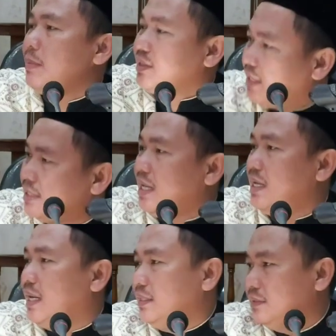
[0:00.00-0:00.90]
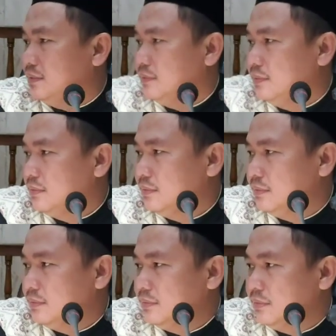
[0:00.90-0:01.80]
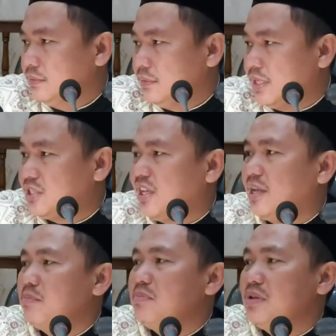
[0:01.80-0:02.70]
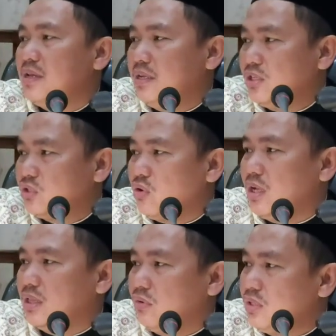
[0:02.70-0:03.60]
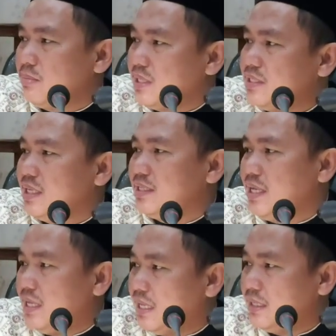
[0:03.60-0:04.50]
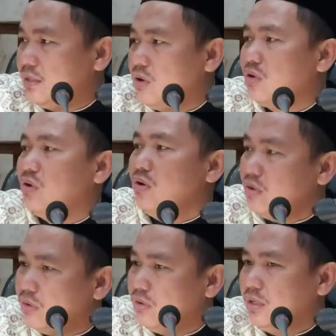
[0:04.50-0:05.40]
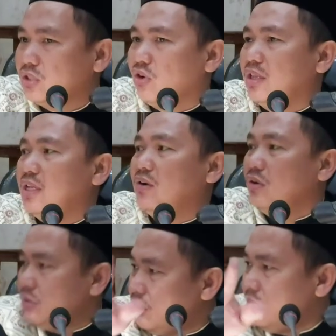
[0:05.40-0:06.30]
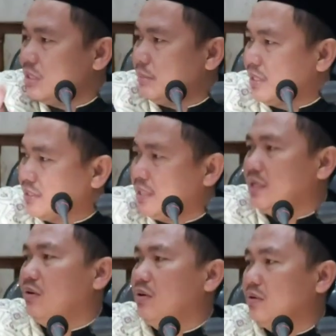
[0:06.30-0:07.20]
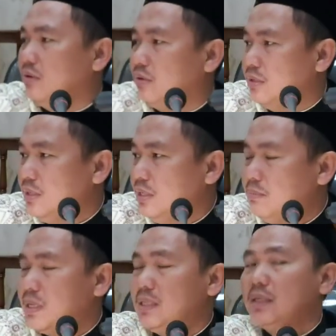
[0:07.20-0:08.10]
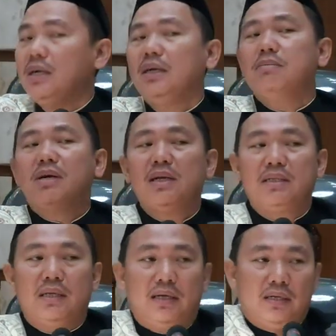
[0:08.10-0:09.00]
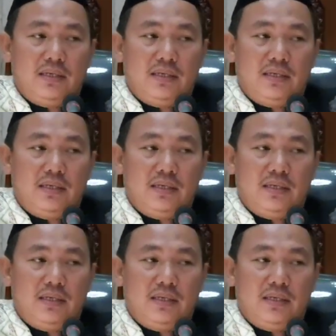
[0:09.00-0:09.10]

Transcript: maksiat jalan. STMJ, sholat terus maksiat jalan. Ongko-ongko, sholat ya ongko, ya maksiat ya ongko. Berarti kan ada bekasnya